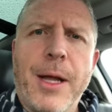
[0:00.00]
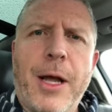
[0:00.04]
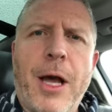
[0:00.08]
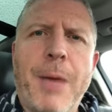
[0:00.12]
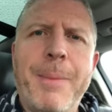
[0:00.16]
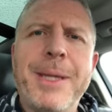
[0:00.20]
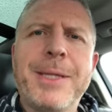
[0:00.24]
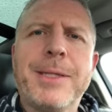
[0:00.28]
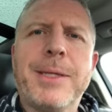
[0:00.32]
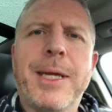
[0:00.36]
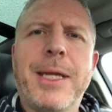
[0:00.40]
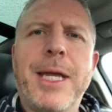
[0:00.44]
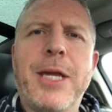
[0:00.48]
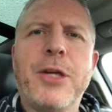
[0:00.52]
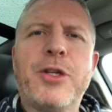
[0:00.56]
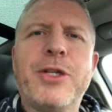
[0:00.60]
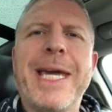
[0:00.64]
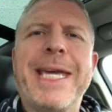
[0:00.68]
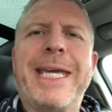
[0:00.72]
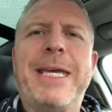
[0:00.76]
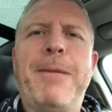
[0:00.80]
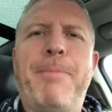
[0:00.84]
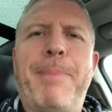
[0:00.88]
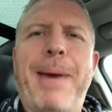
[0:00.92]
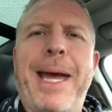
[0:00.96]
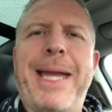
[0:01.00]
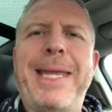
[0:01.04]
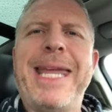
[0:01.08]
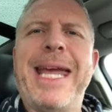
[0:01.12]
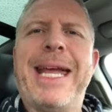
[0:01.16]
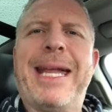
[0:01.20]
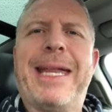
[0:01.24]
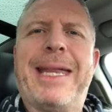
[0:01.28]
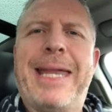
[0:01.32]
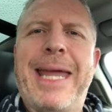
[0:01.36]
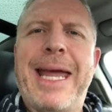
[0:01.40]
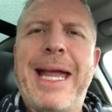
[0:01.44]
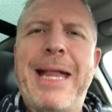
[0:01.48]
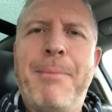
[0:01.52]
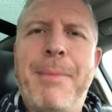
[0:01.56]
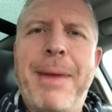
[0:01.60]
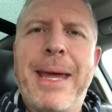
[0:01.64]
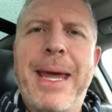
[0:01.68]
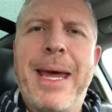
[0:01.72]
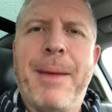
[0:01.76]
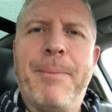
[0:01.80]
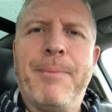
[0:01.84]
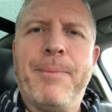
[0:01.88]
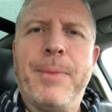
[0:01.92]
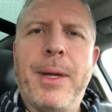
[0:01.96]
comment est-ce qu'il y a des gens qui paniquent
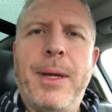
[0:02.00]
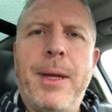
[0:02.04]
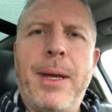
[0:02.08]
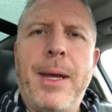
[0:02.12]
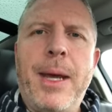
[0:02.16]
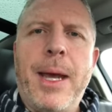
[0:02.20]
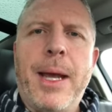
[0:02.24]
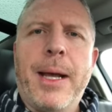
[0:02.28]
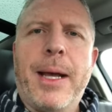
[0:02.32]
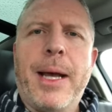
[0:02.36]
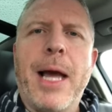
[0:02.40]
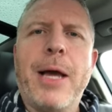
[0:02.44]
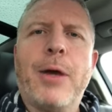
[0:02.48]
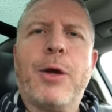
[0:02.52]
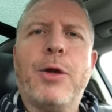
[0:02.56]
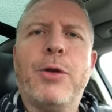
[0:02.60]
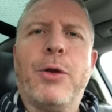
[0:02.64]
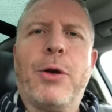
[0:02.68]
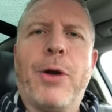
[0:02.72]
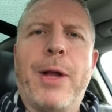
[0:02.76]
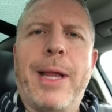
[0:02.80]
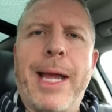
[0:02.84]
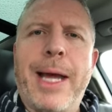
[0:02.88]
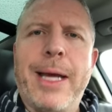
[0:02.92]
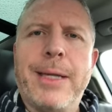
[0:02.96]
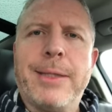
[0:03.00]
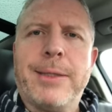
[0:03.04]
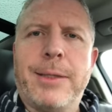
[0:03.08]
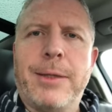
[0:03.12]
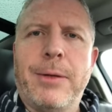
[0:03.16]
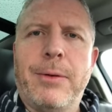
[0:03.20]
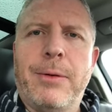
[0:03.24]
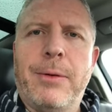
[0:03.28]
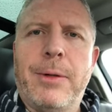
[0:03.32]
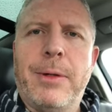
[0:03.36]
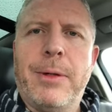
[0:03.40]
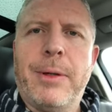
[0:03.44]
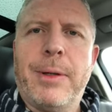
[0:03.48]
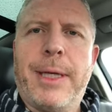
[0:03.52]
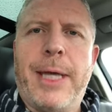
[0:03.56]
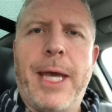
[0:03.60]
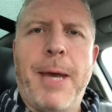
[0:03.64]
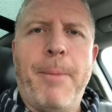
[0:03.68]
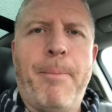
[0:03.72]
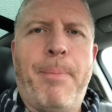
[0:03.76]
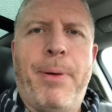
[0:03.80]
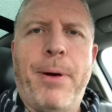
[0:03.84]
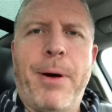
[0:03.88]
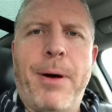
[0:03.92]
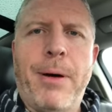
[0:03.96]
tellement quand une relation, là,
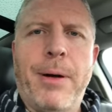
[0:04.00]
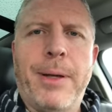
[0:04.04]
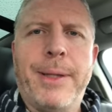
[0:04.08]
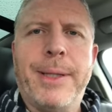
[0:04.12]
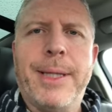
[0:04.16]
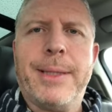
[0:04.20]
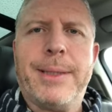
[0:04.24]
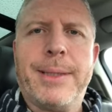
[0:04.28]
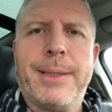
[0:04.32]
qui est pas